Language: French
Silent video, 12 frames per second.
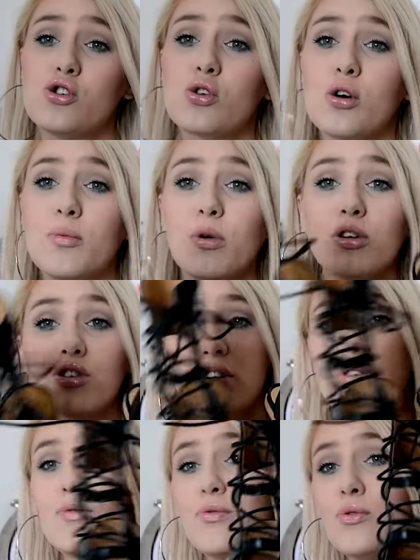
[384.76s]
je commande, je
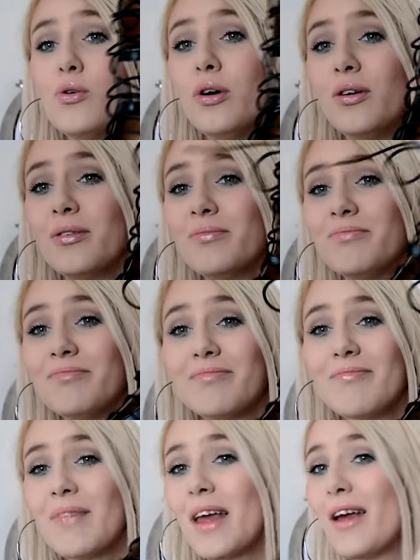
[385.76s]
les veux.
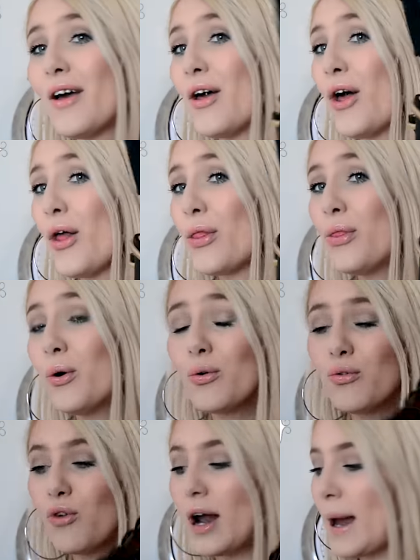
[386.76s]

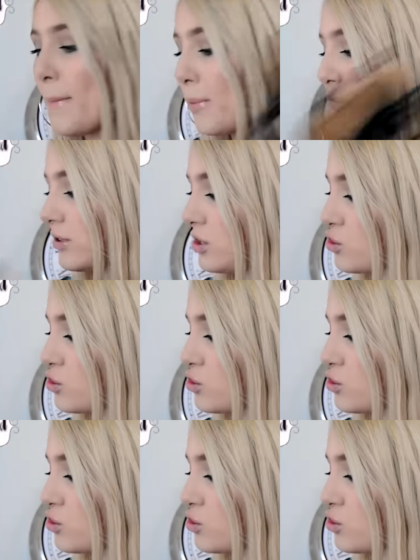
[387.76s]
Donc voilà pour ces